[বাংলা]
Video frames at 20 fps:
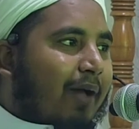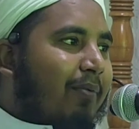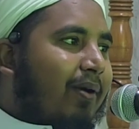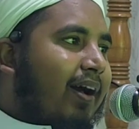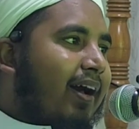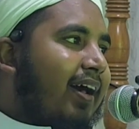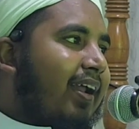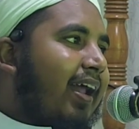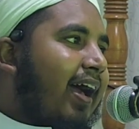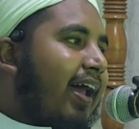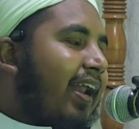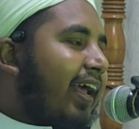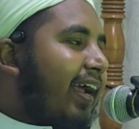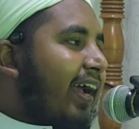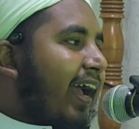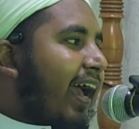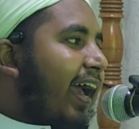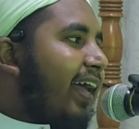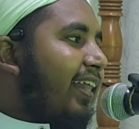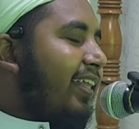আবার
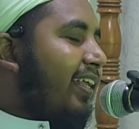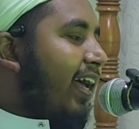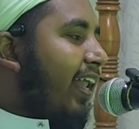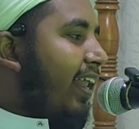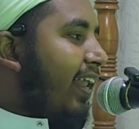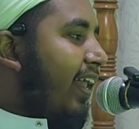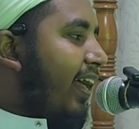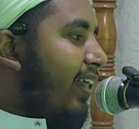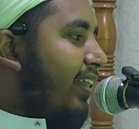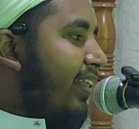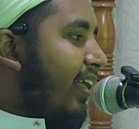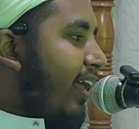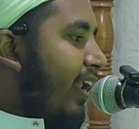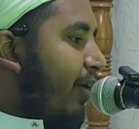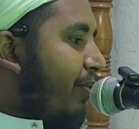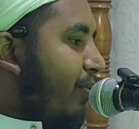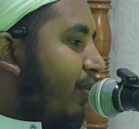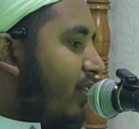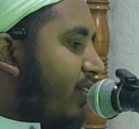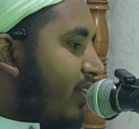আরেক আয়াতে আল্লাহ
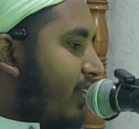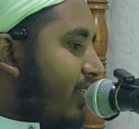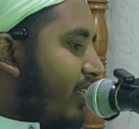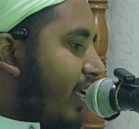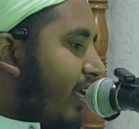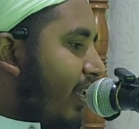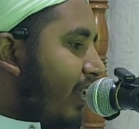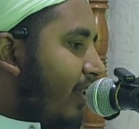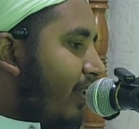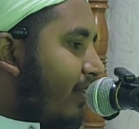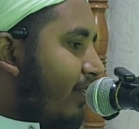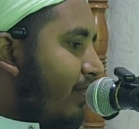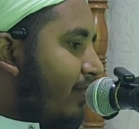তাআলা বলতেছেন